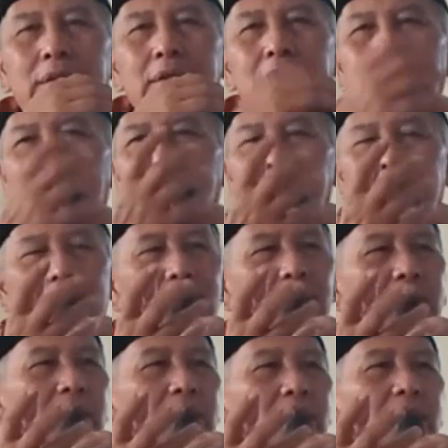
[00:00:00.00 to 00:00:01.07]
sikap
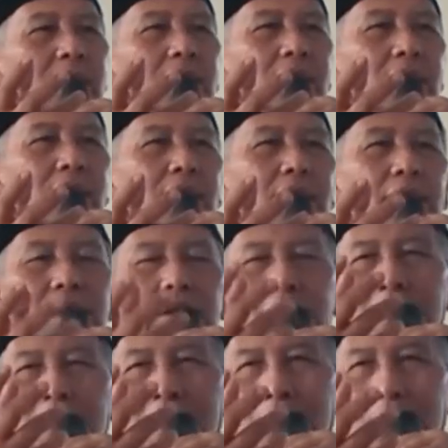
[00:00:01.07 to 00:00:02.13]
seperti ini
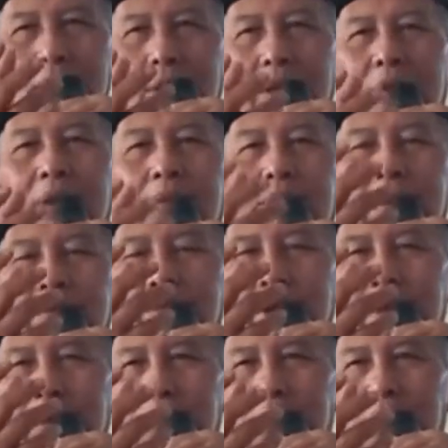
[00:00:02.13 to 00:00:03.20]
ketika orang
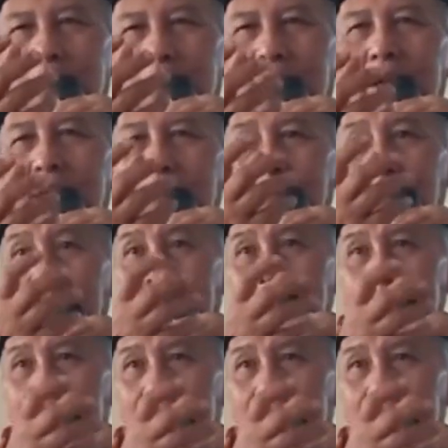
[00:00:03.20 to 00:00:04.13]
mempertuhankan hawa